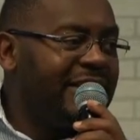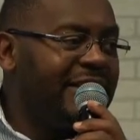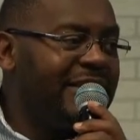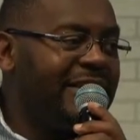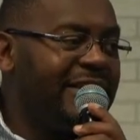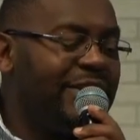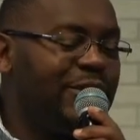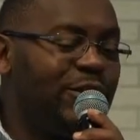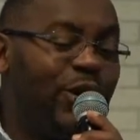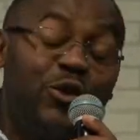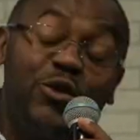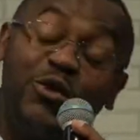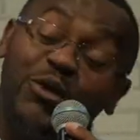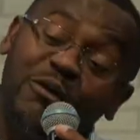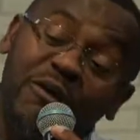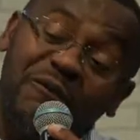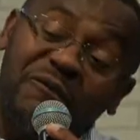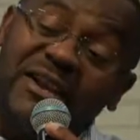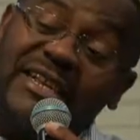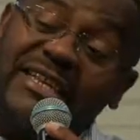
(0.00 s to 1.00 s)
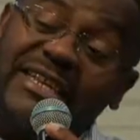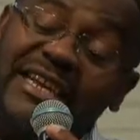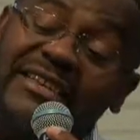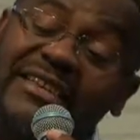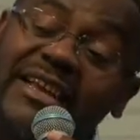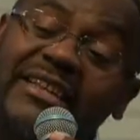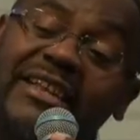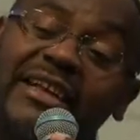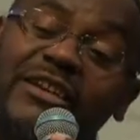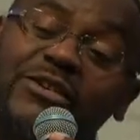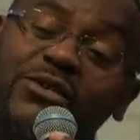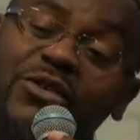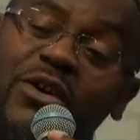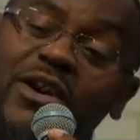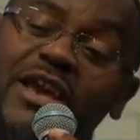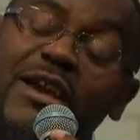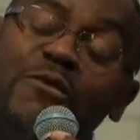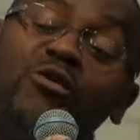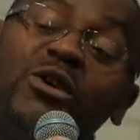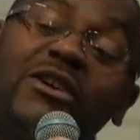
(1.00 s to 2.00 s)
Donc nous devons faire très attention. Et
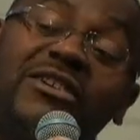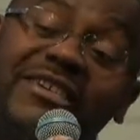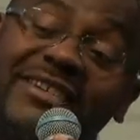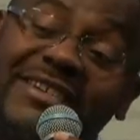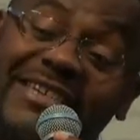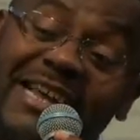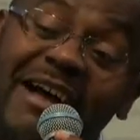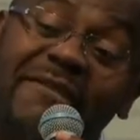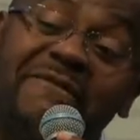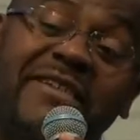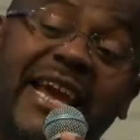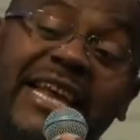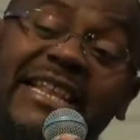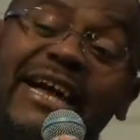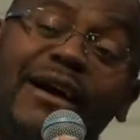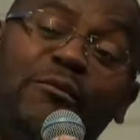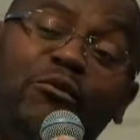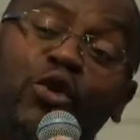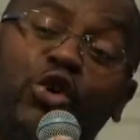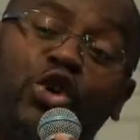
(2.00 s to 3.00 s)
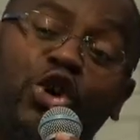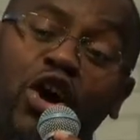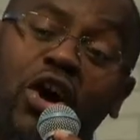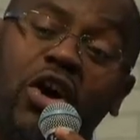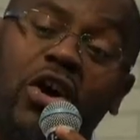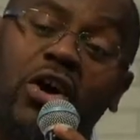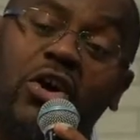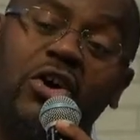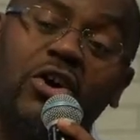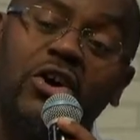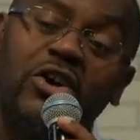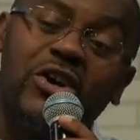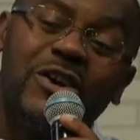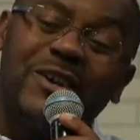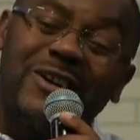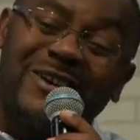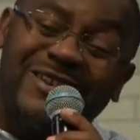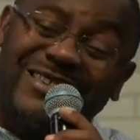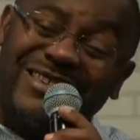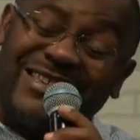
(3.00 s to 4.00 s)
moi, je savais dans mon cœur
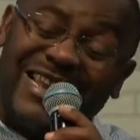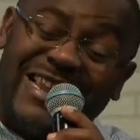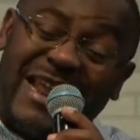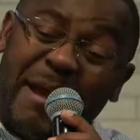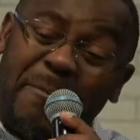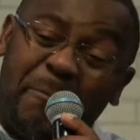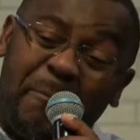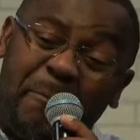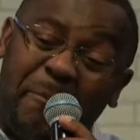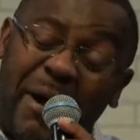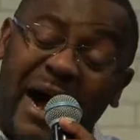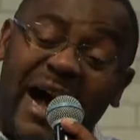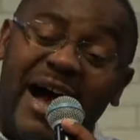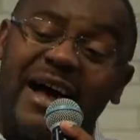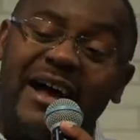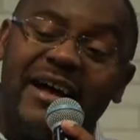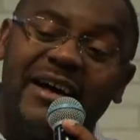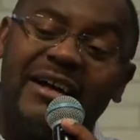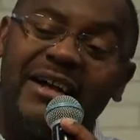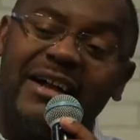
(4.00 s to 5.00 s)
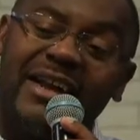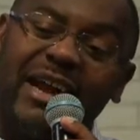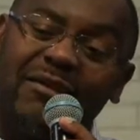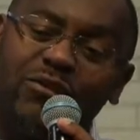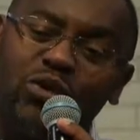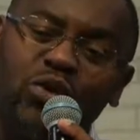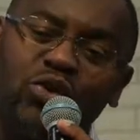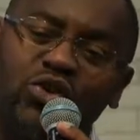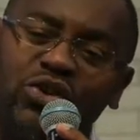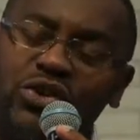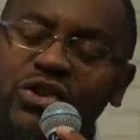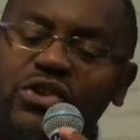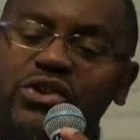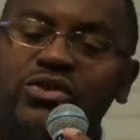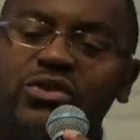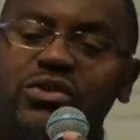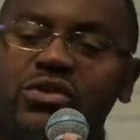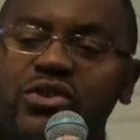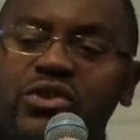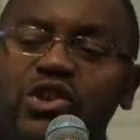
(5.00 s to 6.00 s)
que ce n'est pas la volonté de
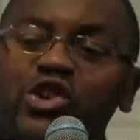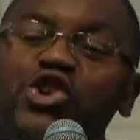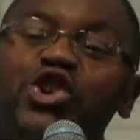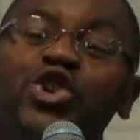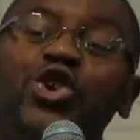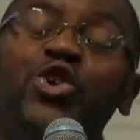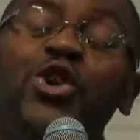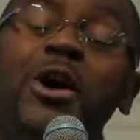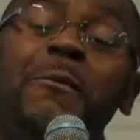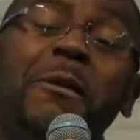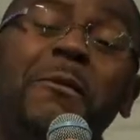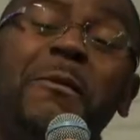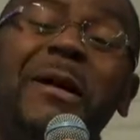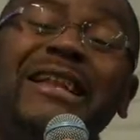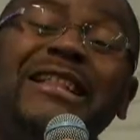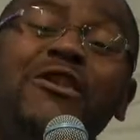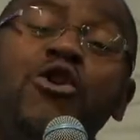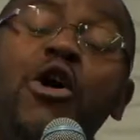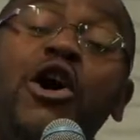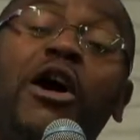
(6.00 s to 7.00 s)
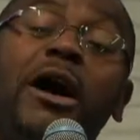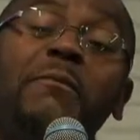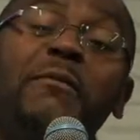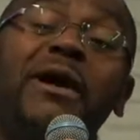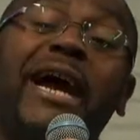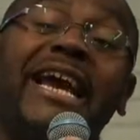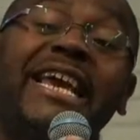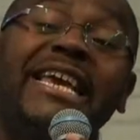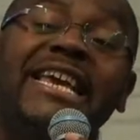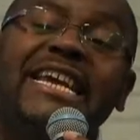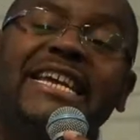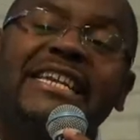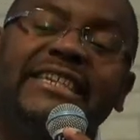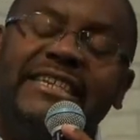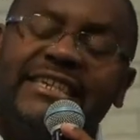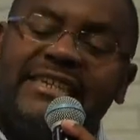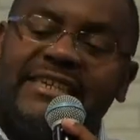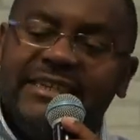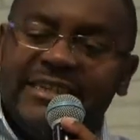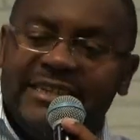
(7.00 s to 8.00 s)
Dieu, que Dieu ne leur, leur a rien
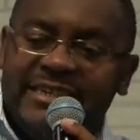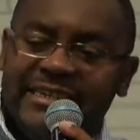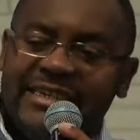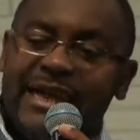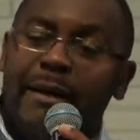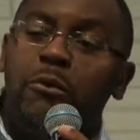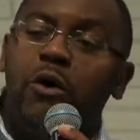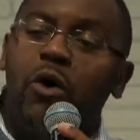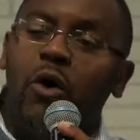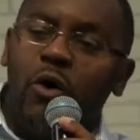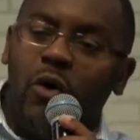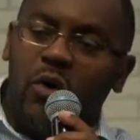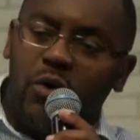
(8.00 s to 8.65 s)
dit d'abord.